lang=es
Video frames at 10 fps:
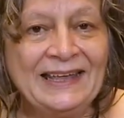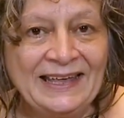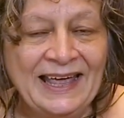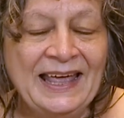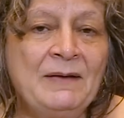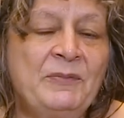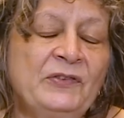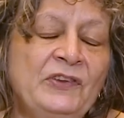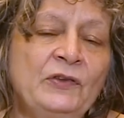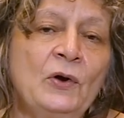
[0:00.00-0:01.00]
que el
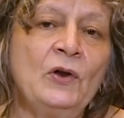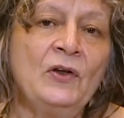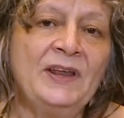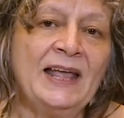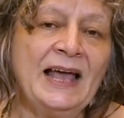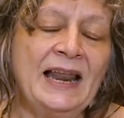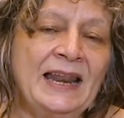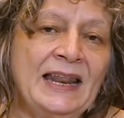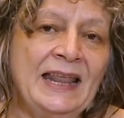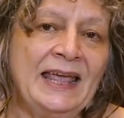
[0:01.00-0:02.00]
proceso
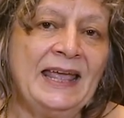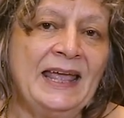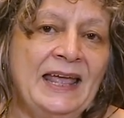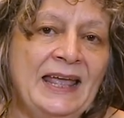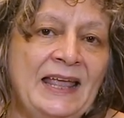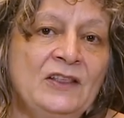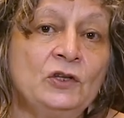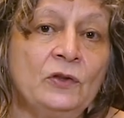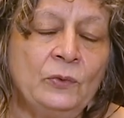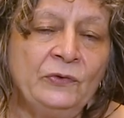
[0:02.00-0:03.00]
colonial eh,
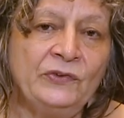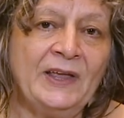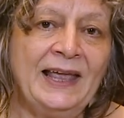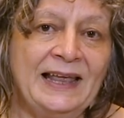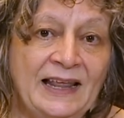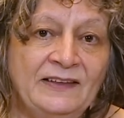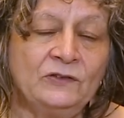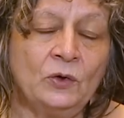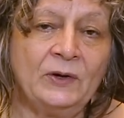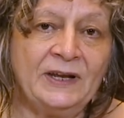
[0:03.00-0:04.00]
introduce en la
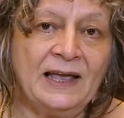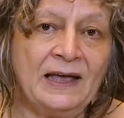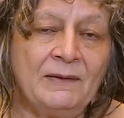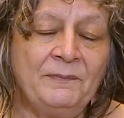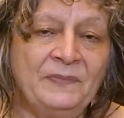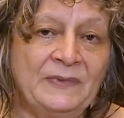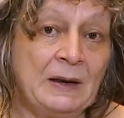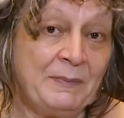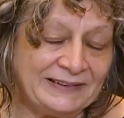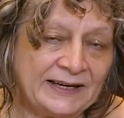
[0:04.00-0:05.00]
historia
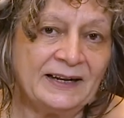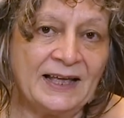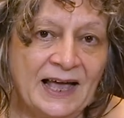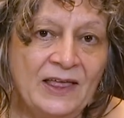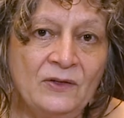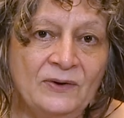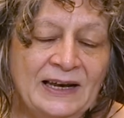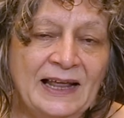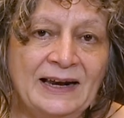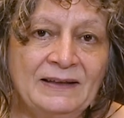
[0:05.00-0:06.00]
del patriarcado,
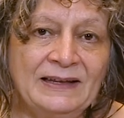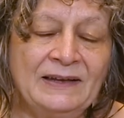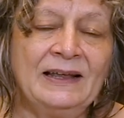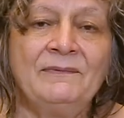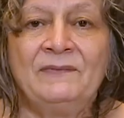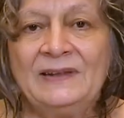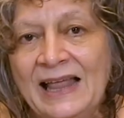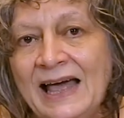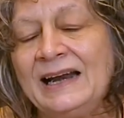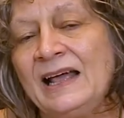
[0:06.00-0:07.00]
en la
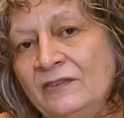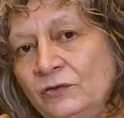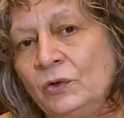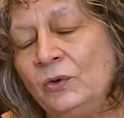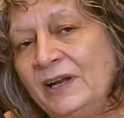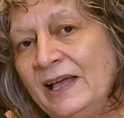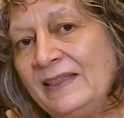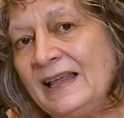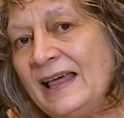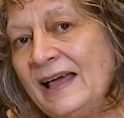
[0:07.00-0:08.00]
larga
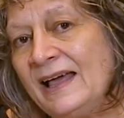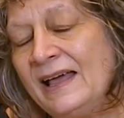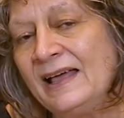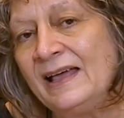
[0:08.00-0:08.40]
historia de la